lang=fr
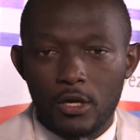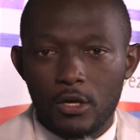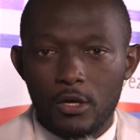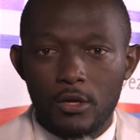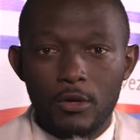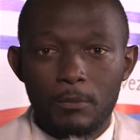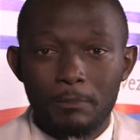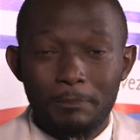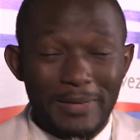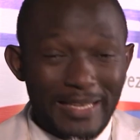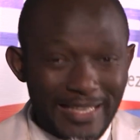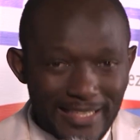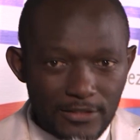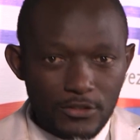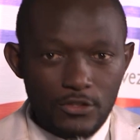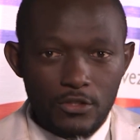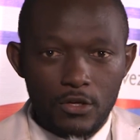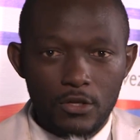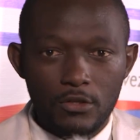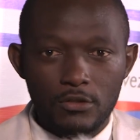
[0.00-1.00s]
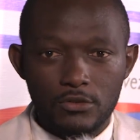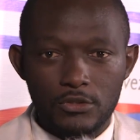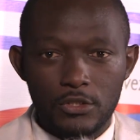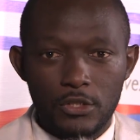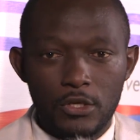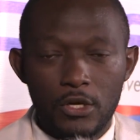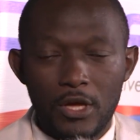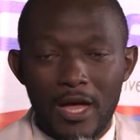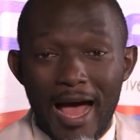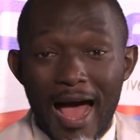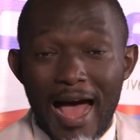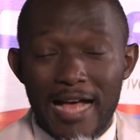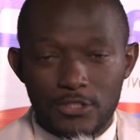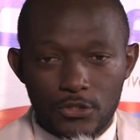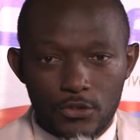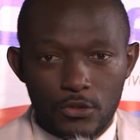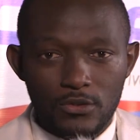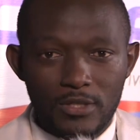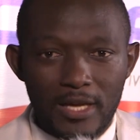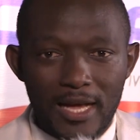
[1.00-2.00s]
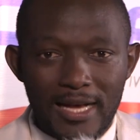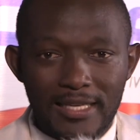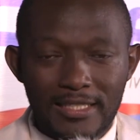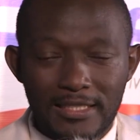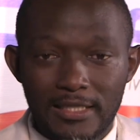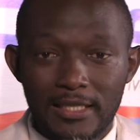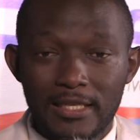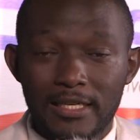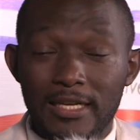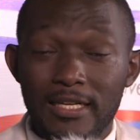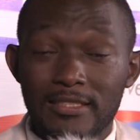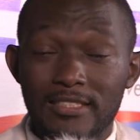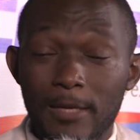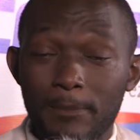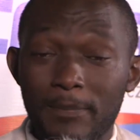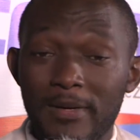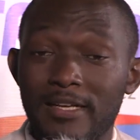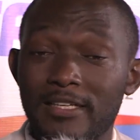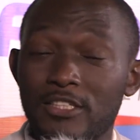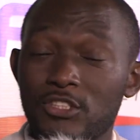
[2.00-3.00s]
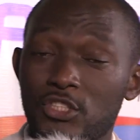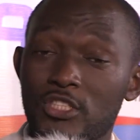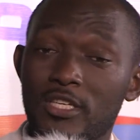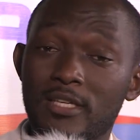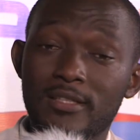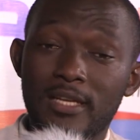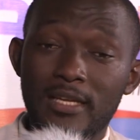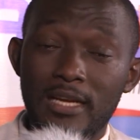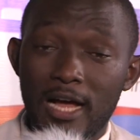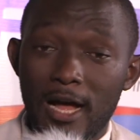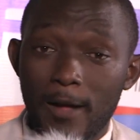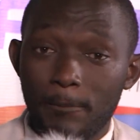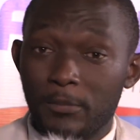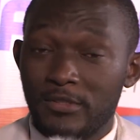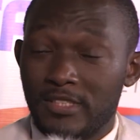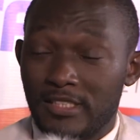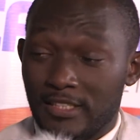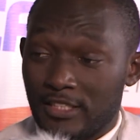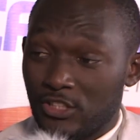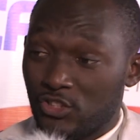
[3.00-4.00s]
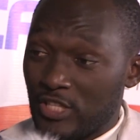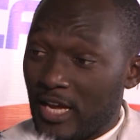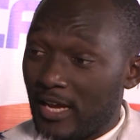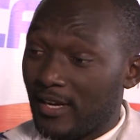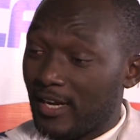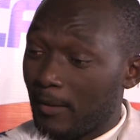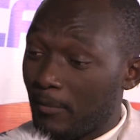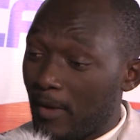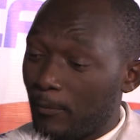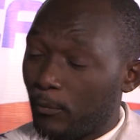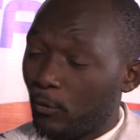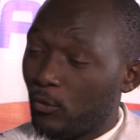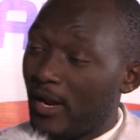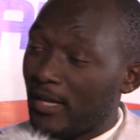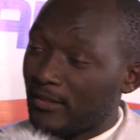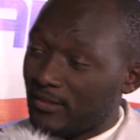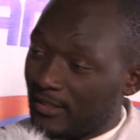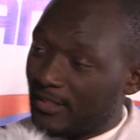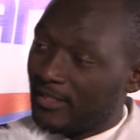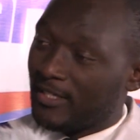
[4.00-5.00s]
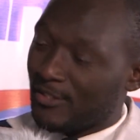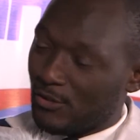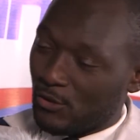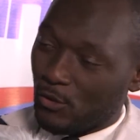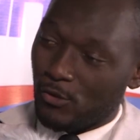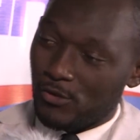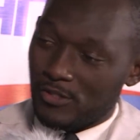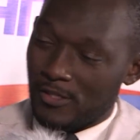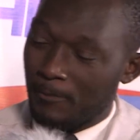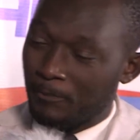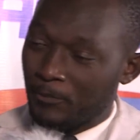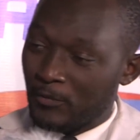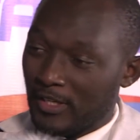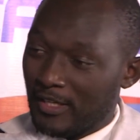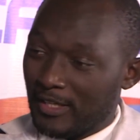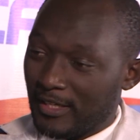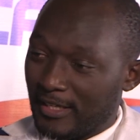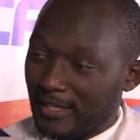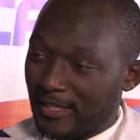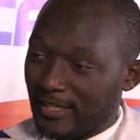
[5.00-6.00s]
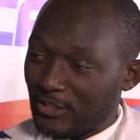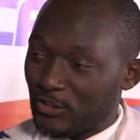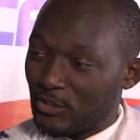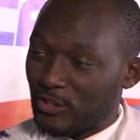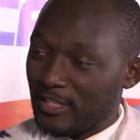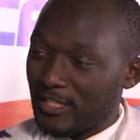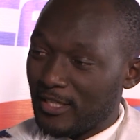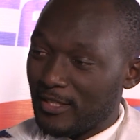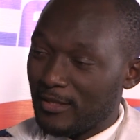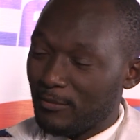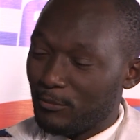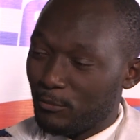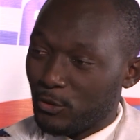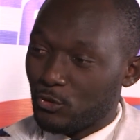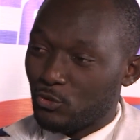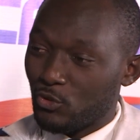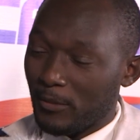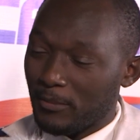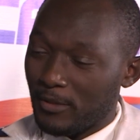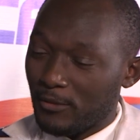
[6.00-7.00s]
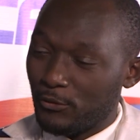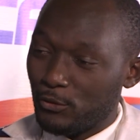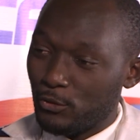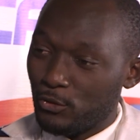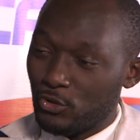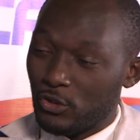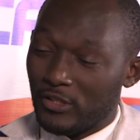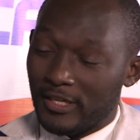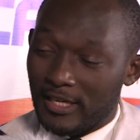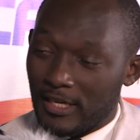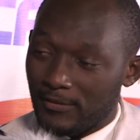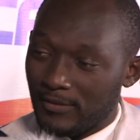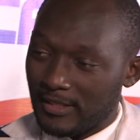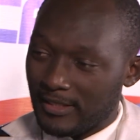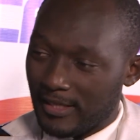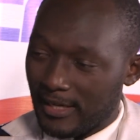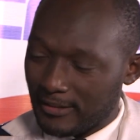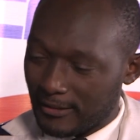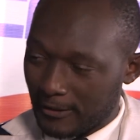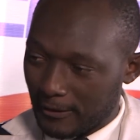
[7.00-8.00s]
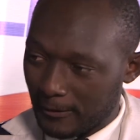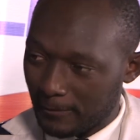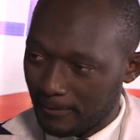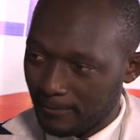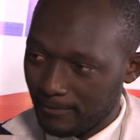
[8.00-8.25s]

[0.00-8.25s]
Euh, présente à son acte. Il s'appelle Richie Ndada, peut-être Richard Nama pour l'acte de naissance. Richie, bonsoir, bienvenue sur Canal 24.